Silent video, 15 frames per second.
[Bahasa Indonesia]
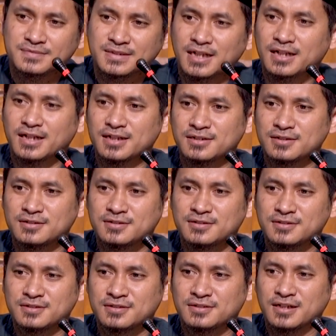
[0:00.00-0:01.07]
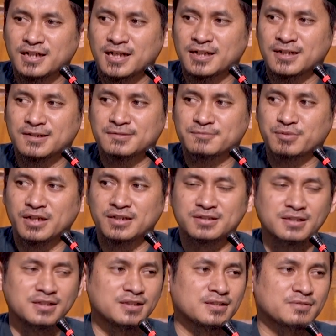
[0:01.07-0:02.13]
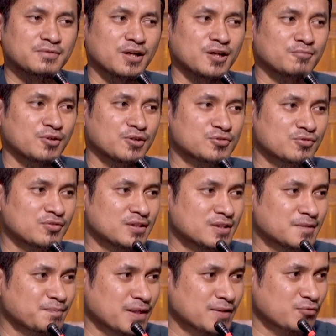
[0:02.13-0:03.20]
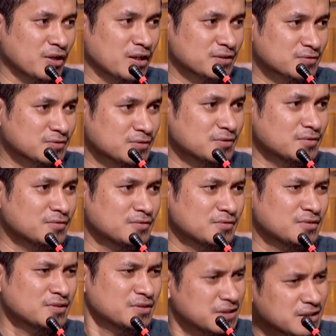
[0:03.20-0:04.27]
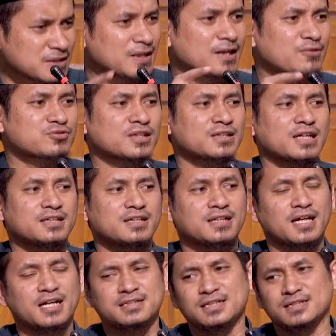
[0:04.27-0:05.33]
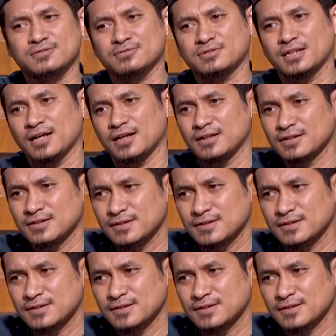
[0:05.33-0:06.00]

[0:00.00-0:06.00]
Ya kan? Nah, berarti kalau mau sholat tepat waktu, ya nggak usah dandan aja sudah.